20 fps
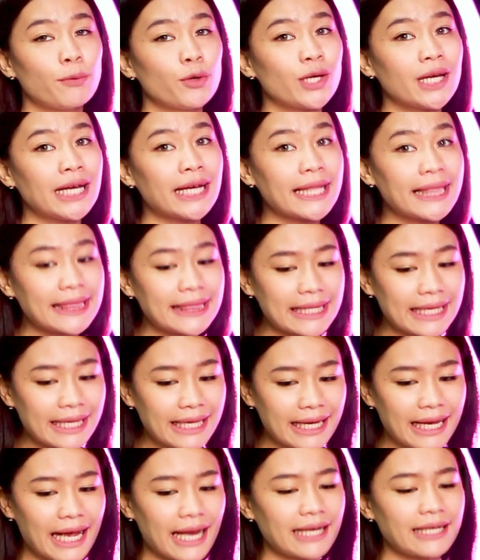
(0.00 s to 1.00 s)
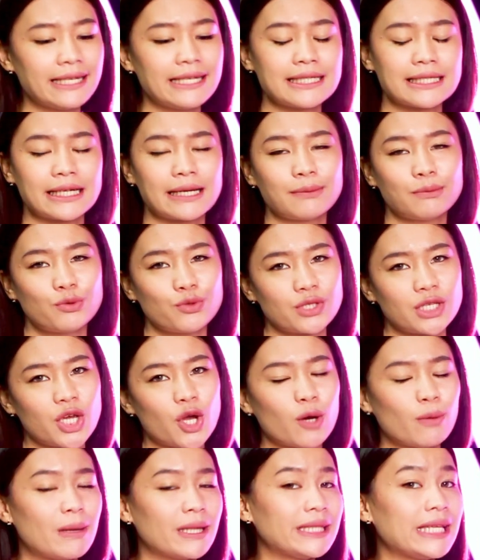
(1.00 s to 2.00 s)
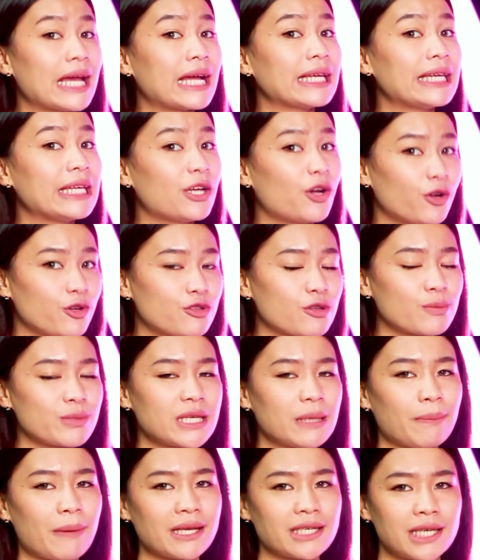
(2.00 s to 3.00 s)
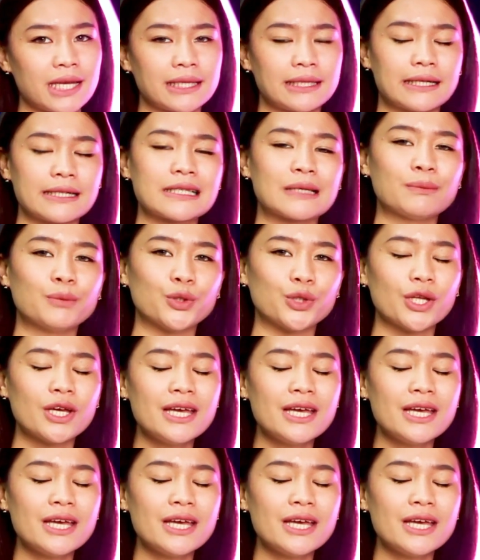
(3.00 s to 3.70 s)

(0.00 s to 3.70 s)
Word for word: pun hentikan distribusi obat yang dikonsumsi pasien tersebut.